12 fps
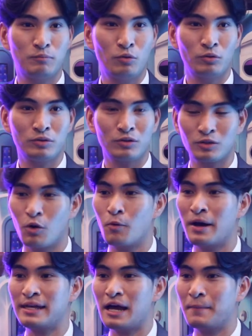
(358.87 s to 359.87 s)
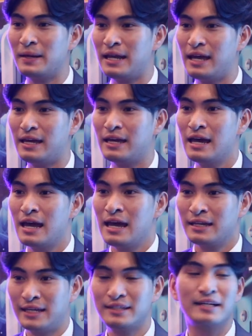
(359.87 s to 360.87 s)
พูดตรงๆว่ายังไม่ได้
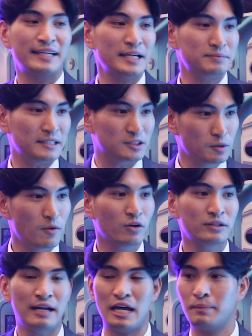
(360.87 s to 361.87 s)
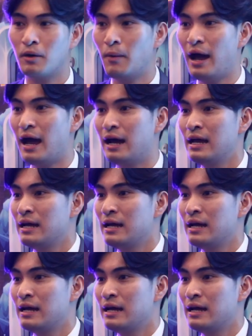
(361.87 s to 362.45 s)
คิดถึง 24 ชั่วโมงเท่าไหร่ เพราะว่า